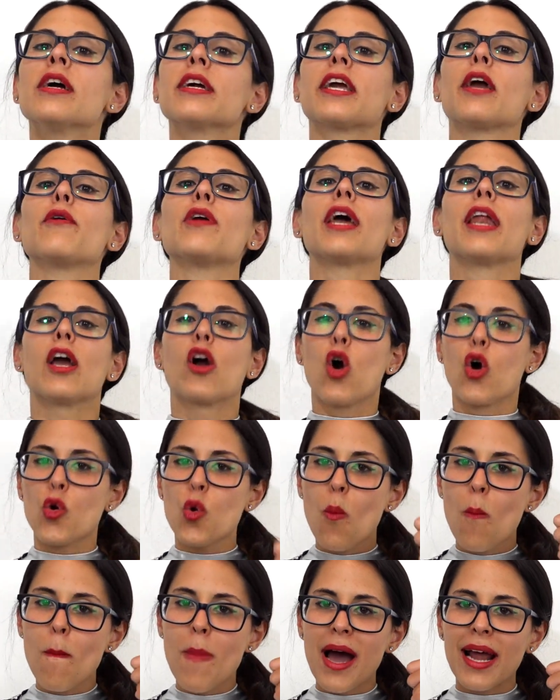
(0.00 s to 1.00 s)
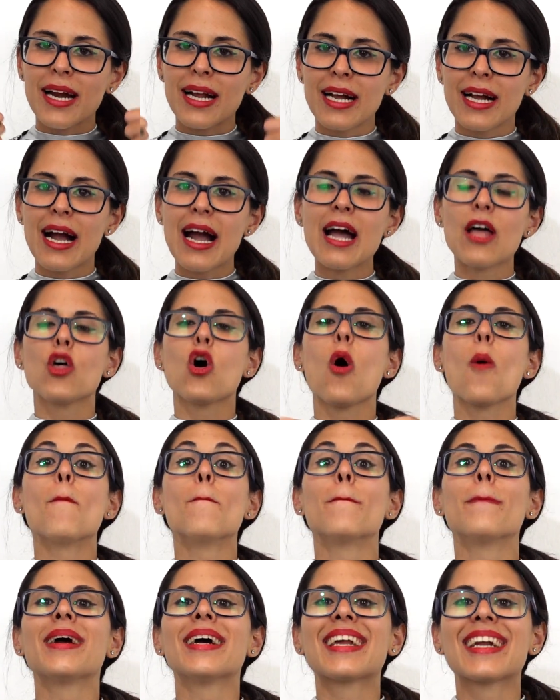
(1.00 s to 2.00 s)
que viene con un marcado
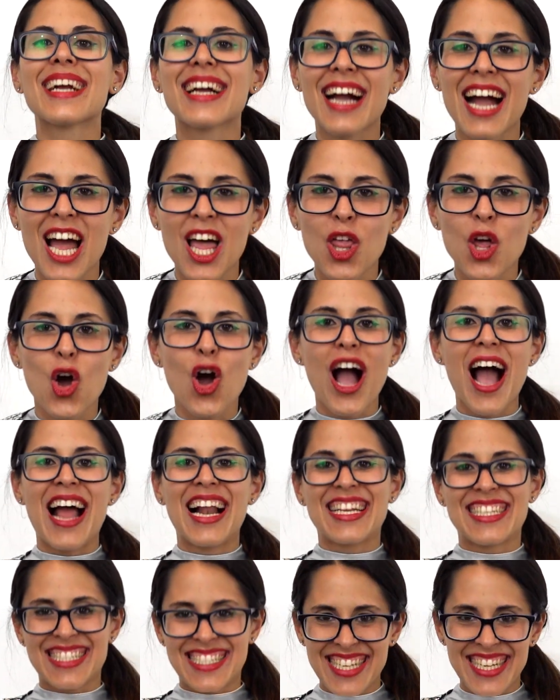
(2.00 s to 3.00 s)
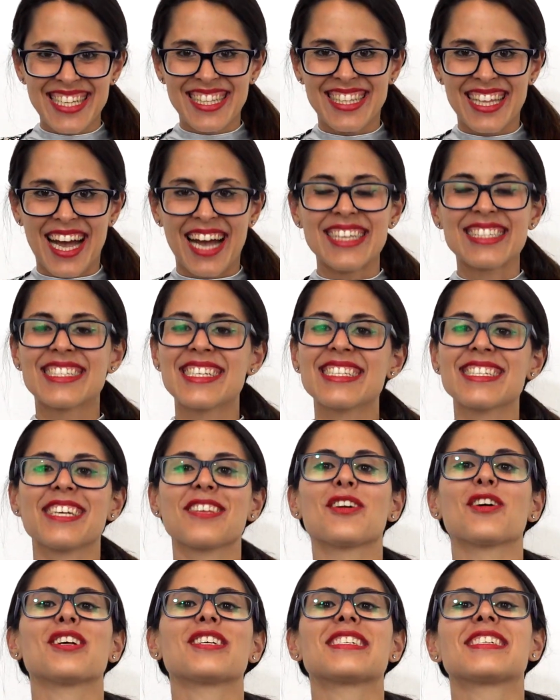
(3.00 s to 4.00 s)
mercado alcista. Sí,
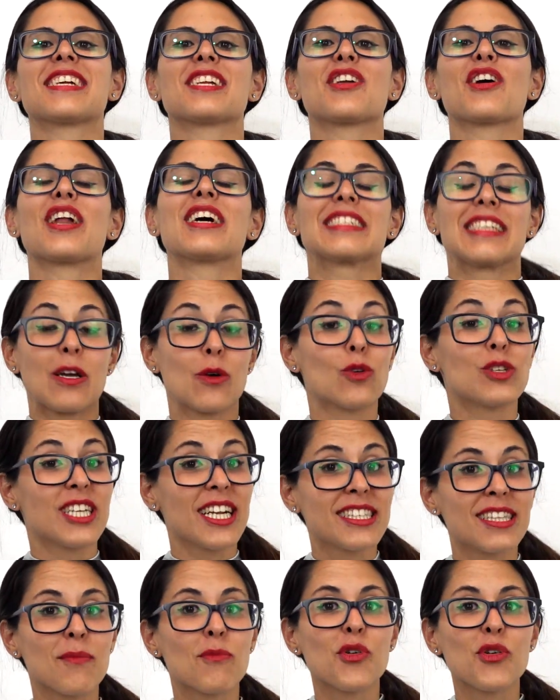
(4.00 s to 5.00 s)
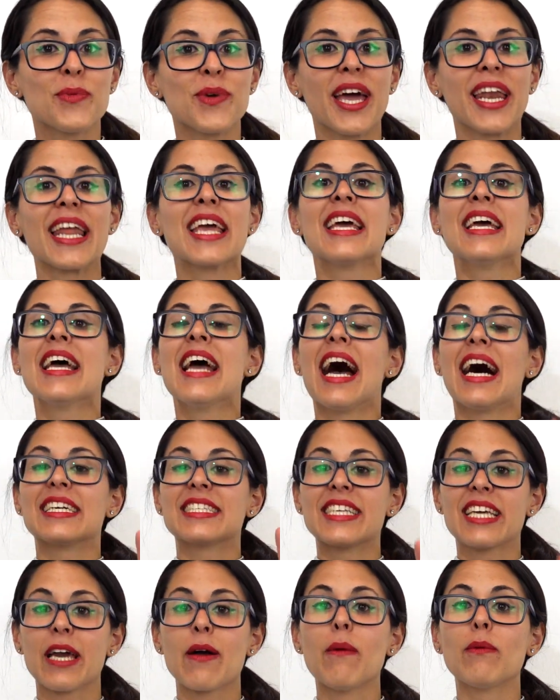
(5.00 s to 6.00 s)
señores y señoras, escuchaste muy bien.
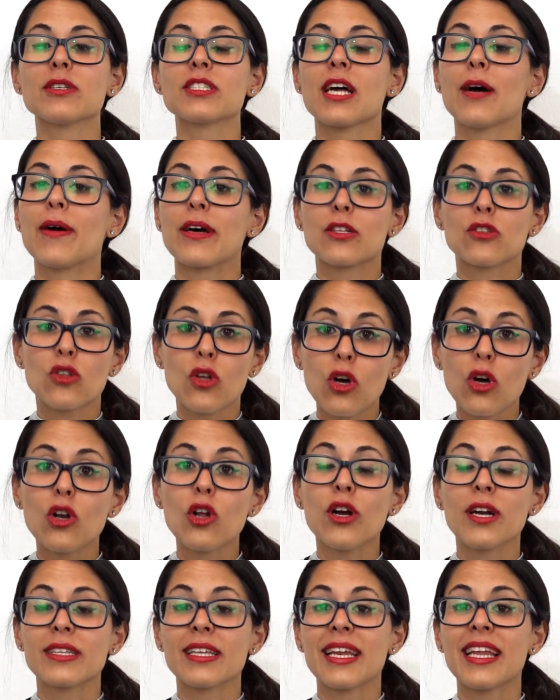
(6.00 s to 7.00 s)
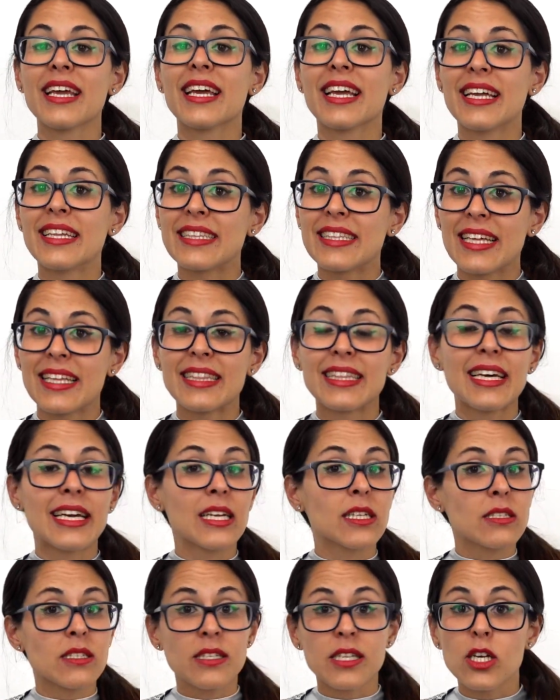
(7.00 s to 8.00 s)
Así que vamos a ver todo lo que tenés que
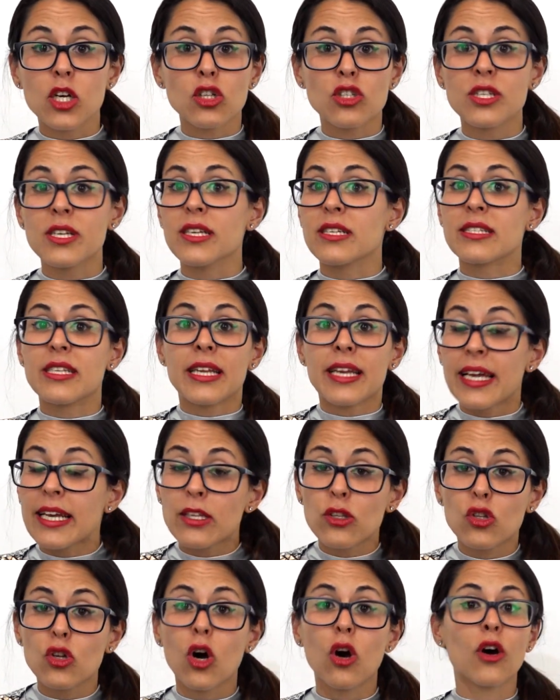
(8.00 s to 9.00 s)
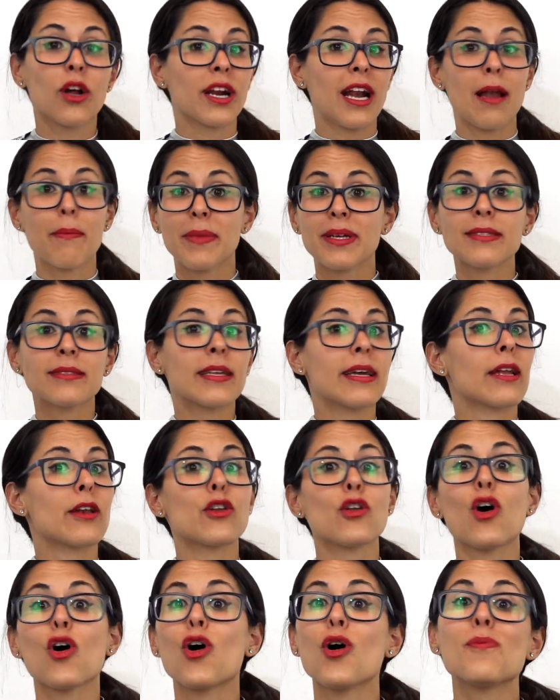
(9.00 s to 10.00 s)
entender sí o sí. Sin esto realmente
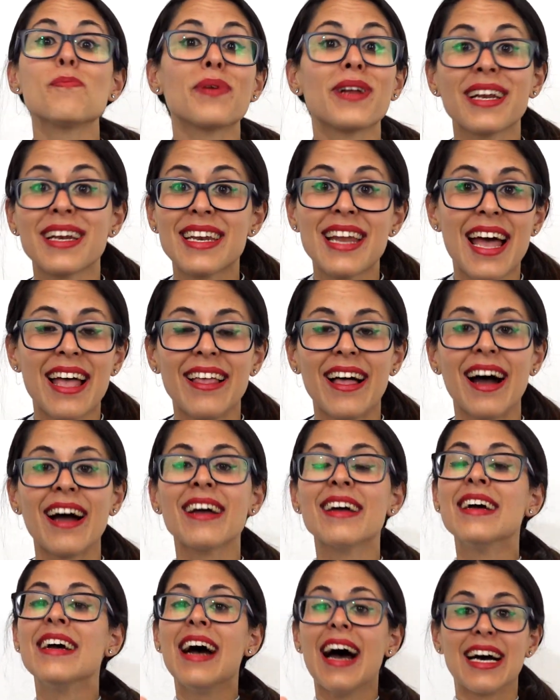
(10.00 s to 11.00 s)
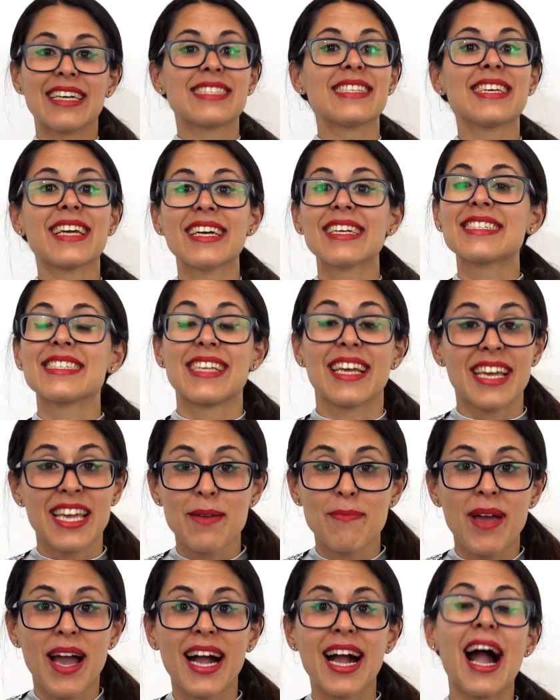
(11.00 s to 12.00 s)
no compres nada. Así que
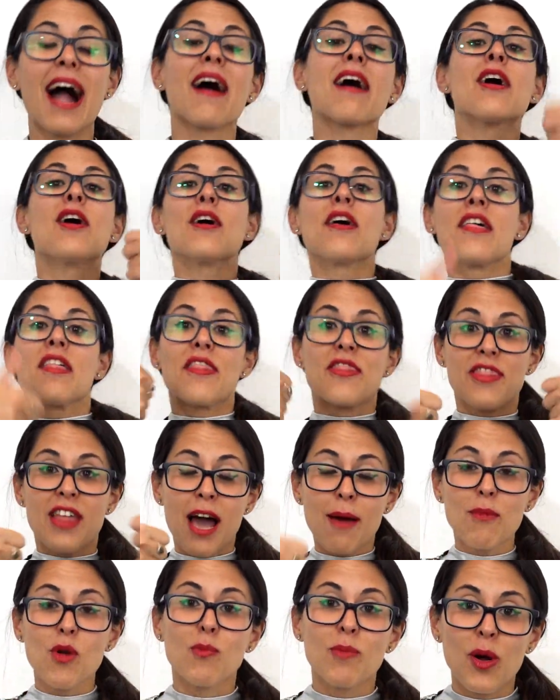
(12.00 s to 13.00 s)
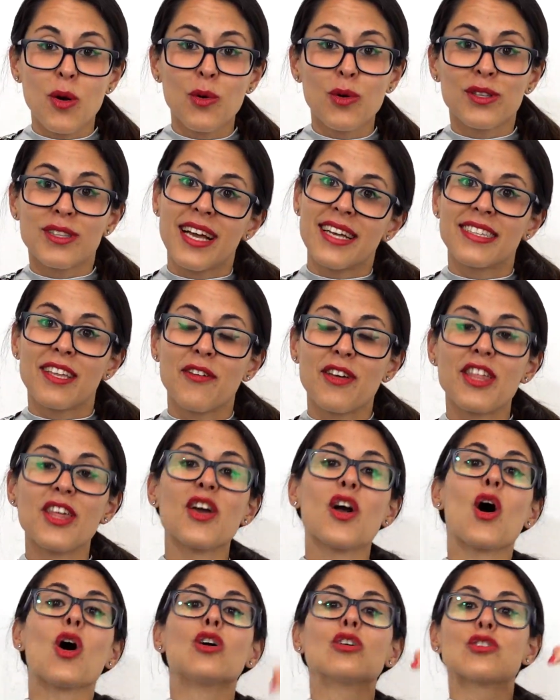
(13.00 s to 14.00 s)
seguime acá. Dame un me gusta a este
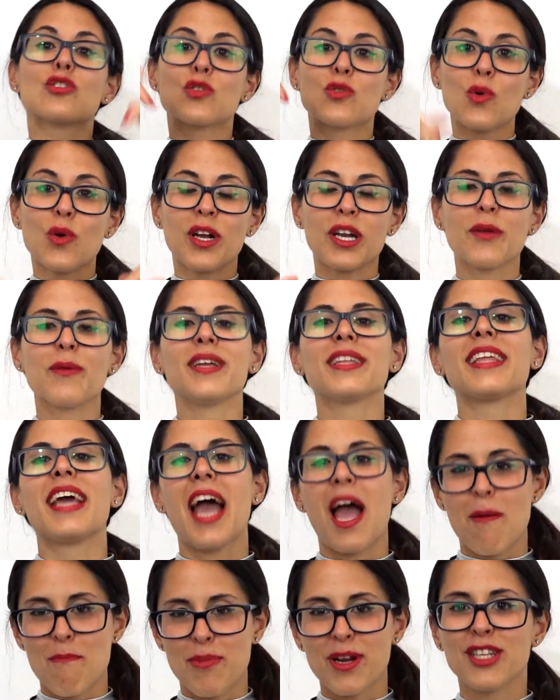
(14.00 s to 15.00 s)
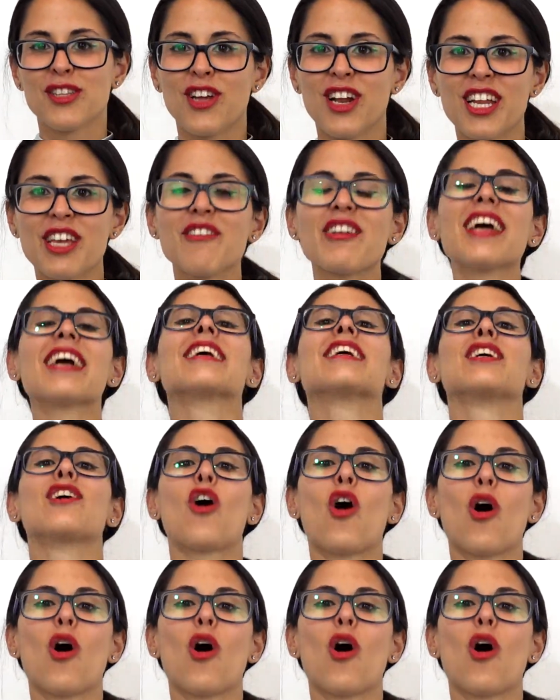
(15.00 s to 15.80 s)
video, suscríbete a Emprendo Libre y